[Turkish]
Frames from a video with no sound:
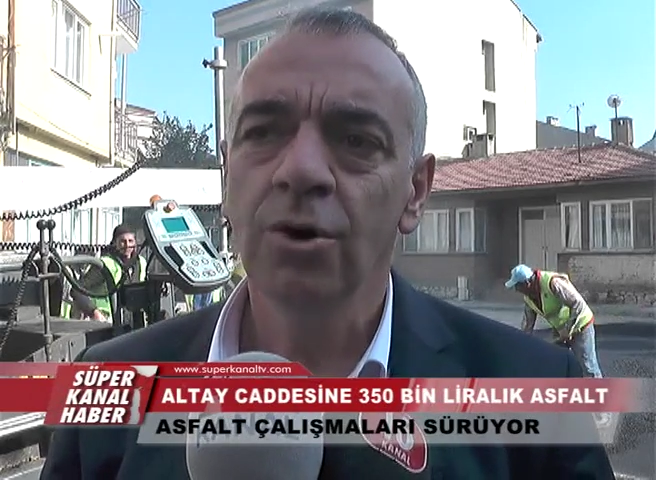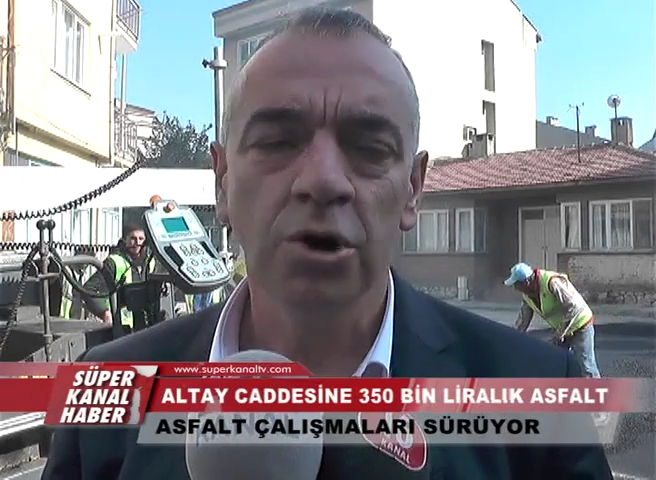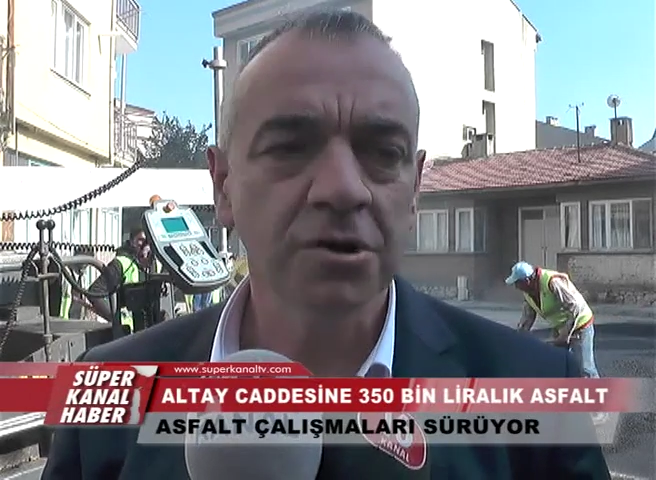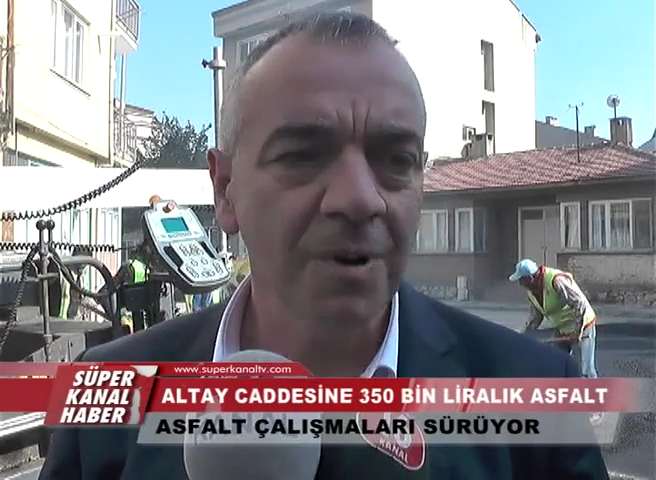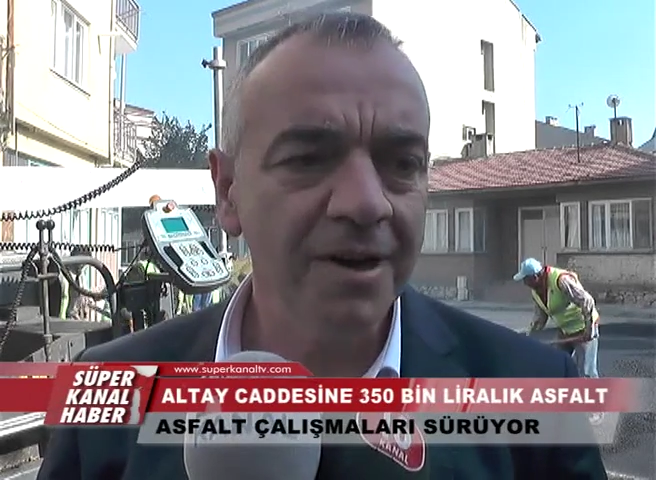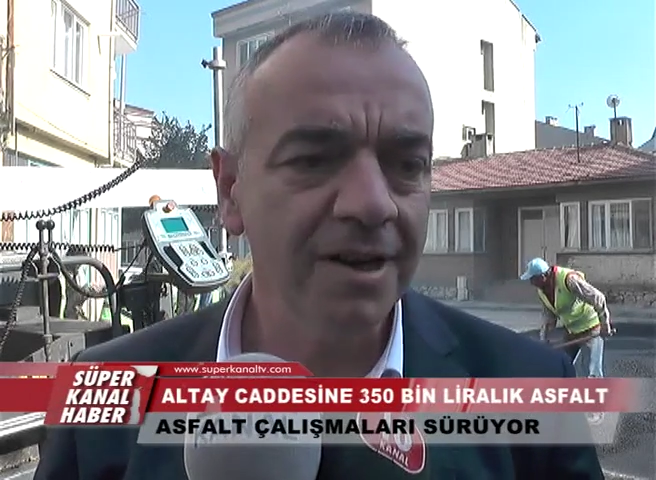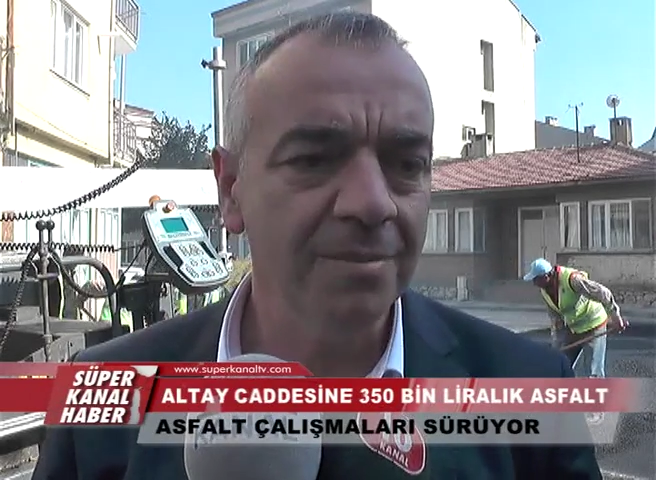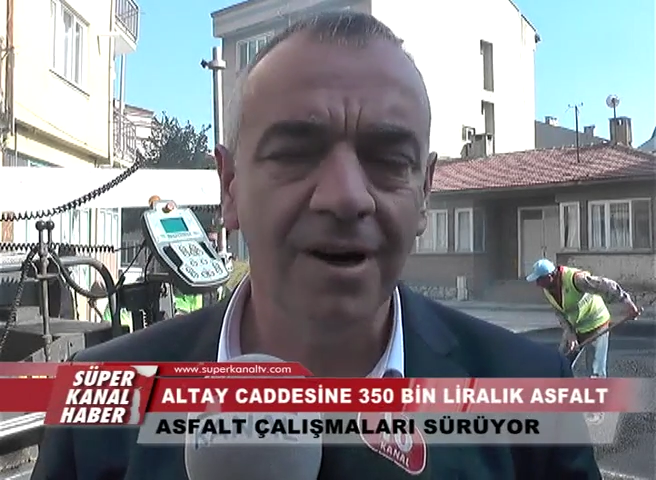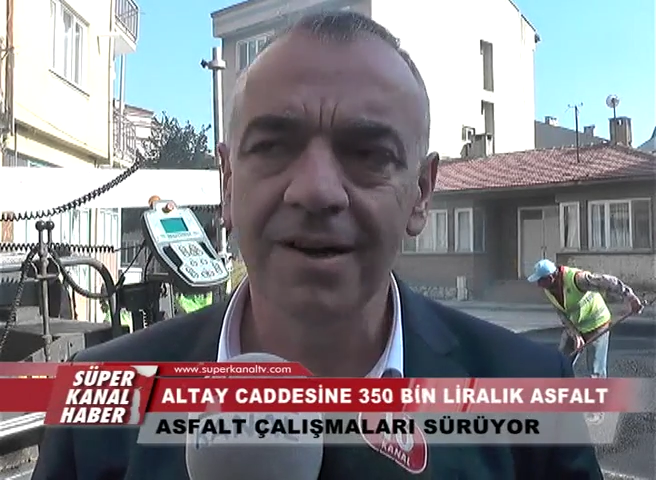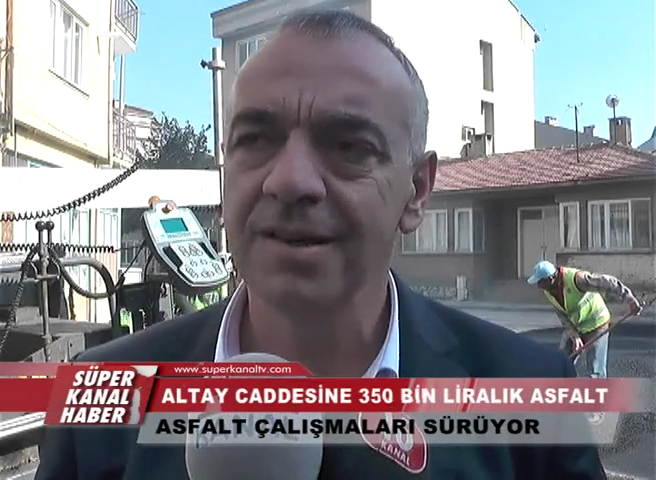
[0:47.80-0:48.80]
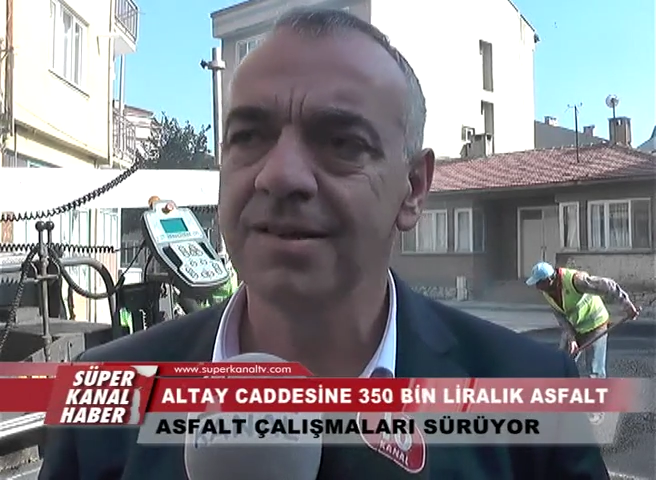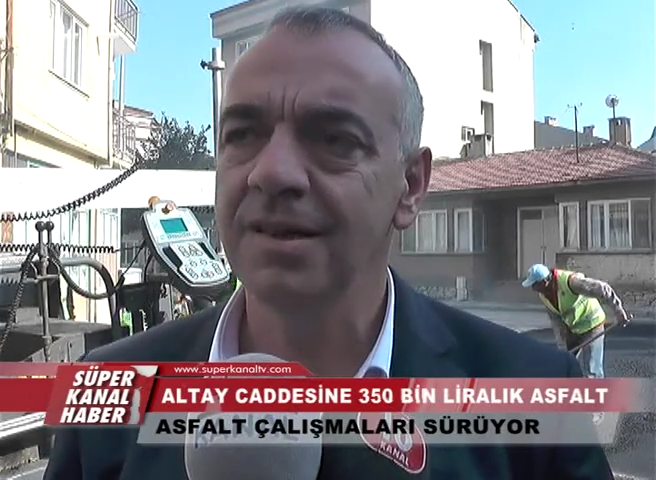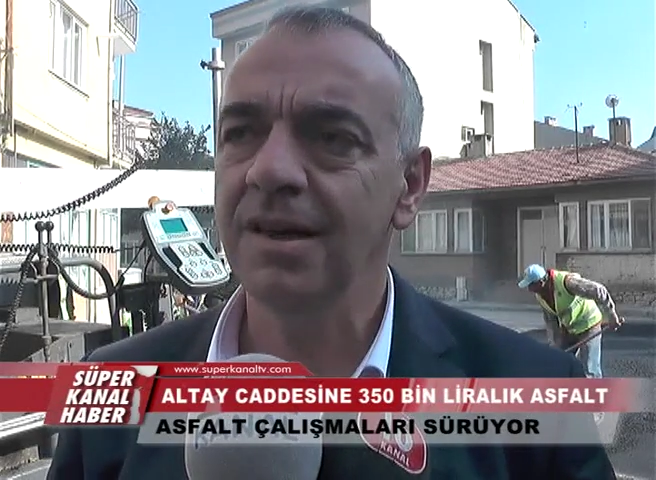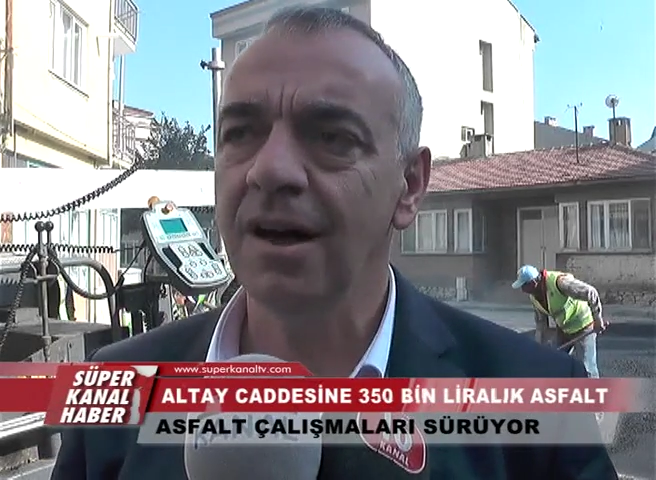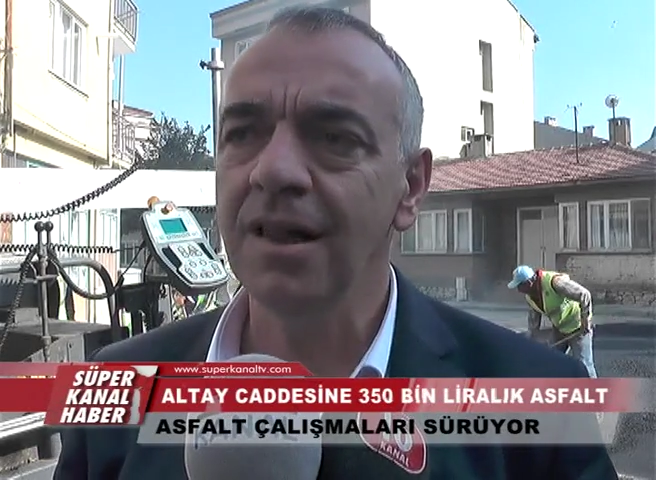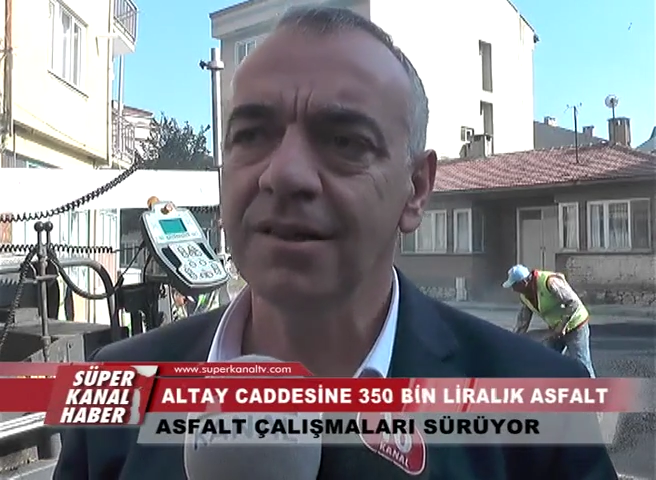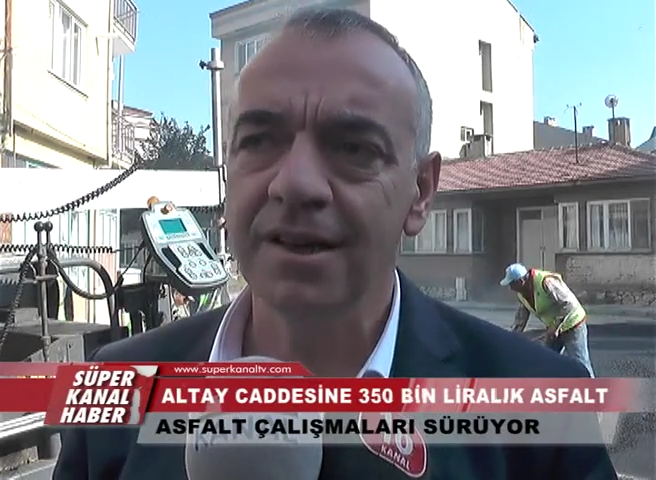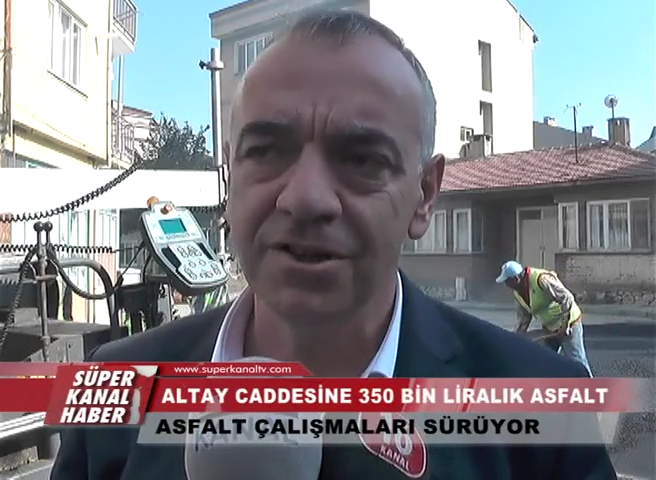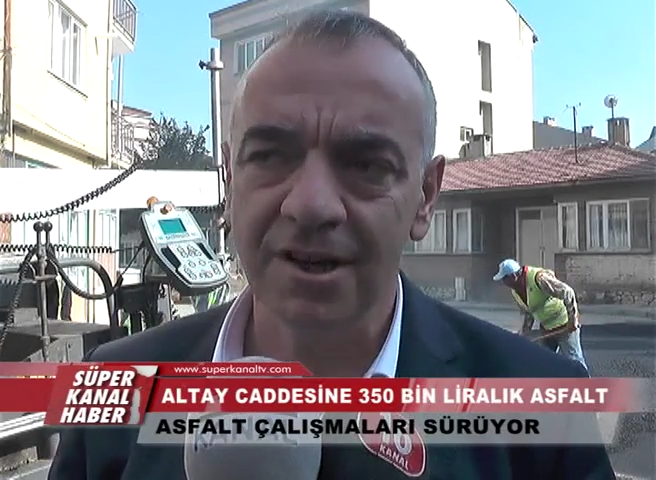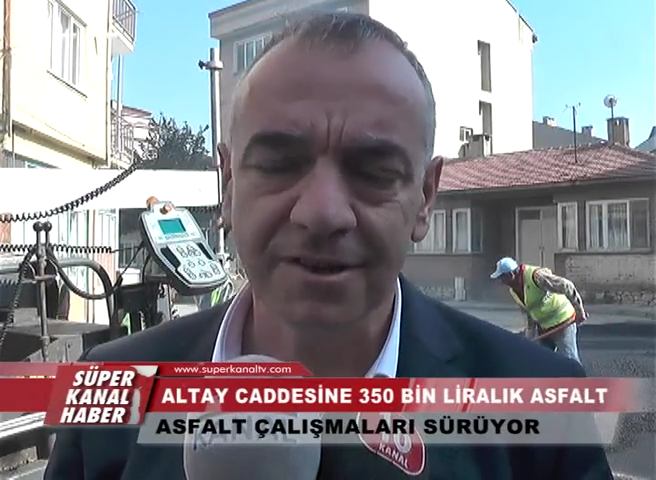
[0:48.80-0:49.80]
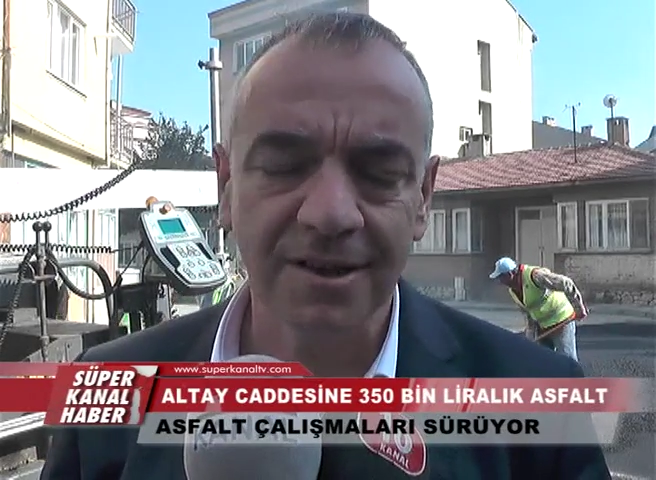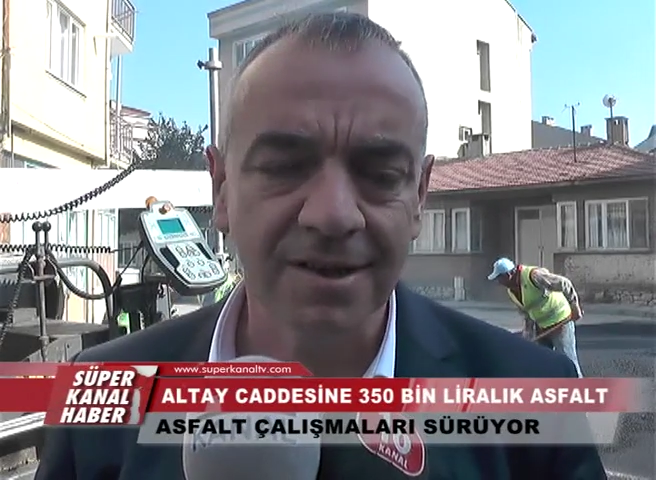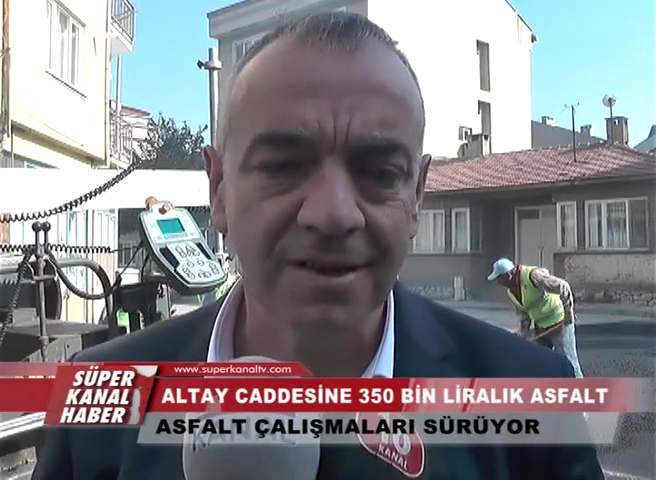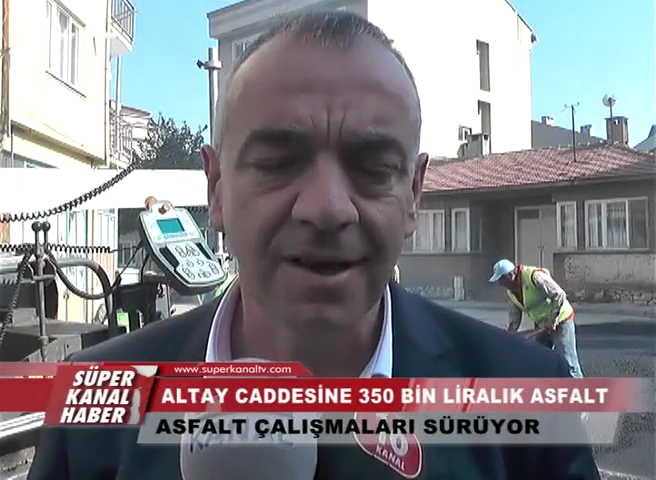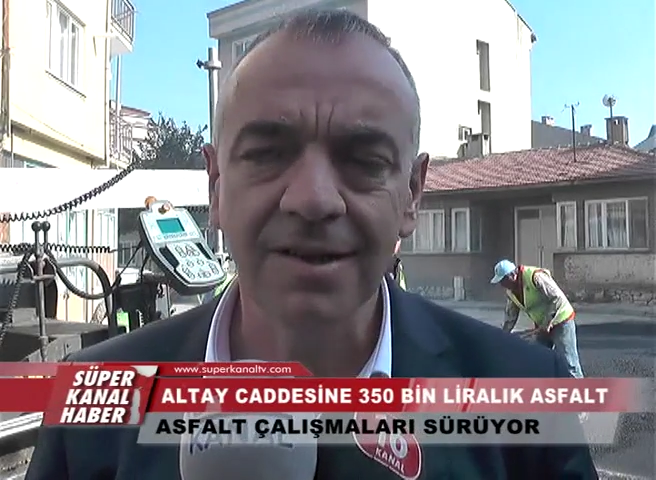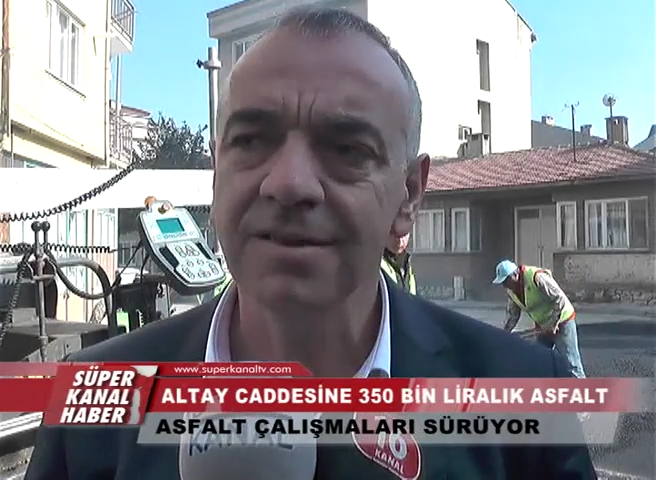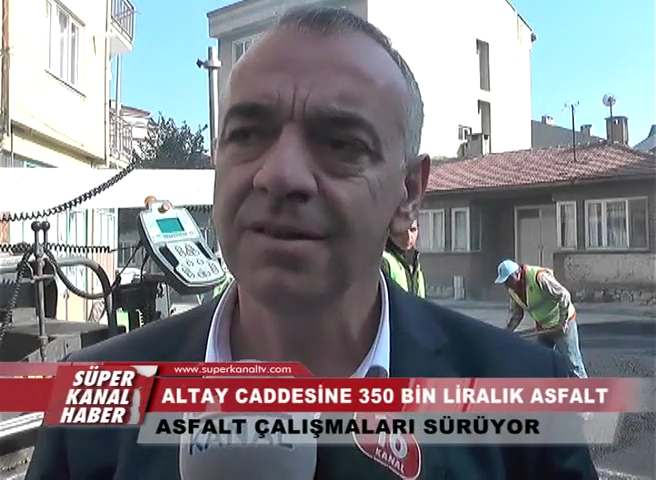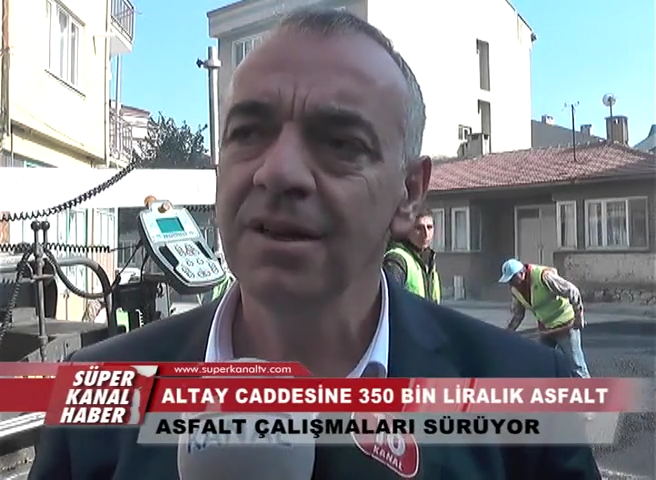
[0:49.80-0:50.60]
Osmaniye Mahallesi Altay Caddesi'ndeyiz.